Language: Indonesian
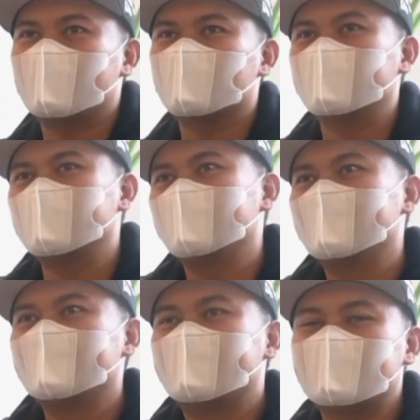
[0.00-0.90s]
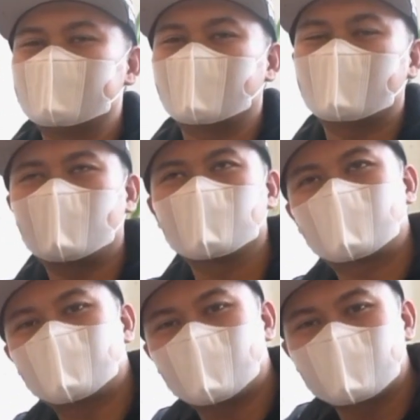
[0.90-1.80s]
lalui, kita jangan terlalu
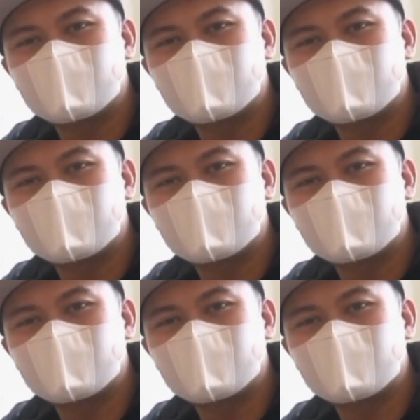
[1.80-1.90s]
terfokus